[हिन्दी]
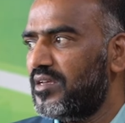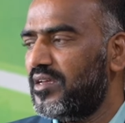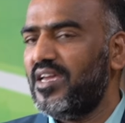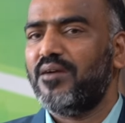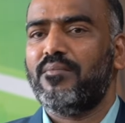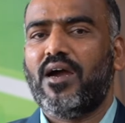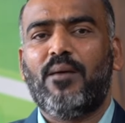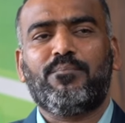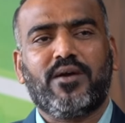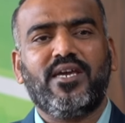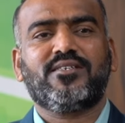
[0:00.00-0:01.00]
ये
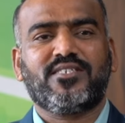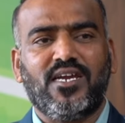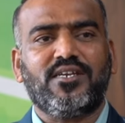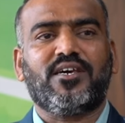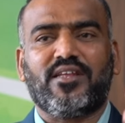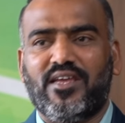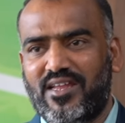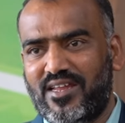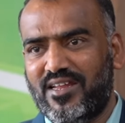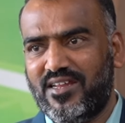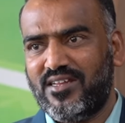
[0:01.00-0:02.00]
आपका एक सेंटर है
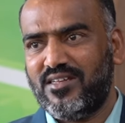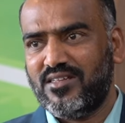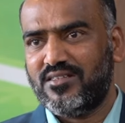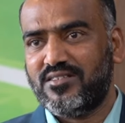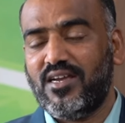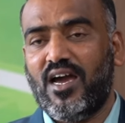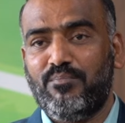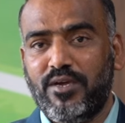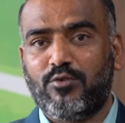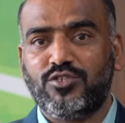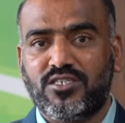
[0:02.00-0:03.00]
जहाँ
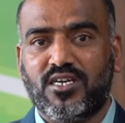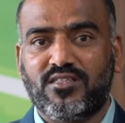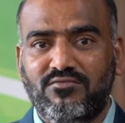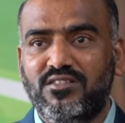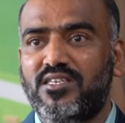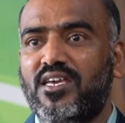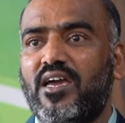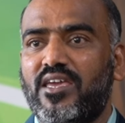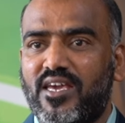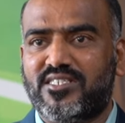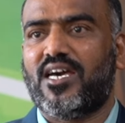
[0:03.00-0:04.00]
पे कुछ गतिविधियाँ
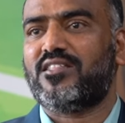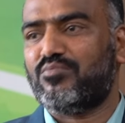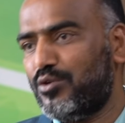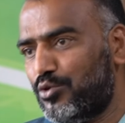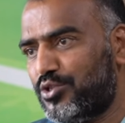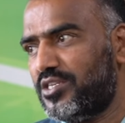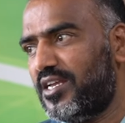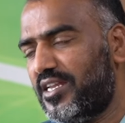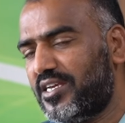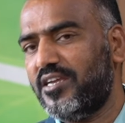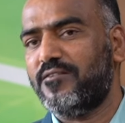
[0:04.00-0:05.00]
एक साथ में होती है
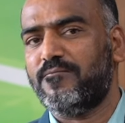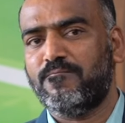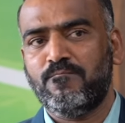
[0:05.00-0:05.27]
लेकिन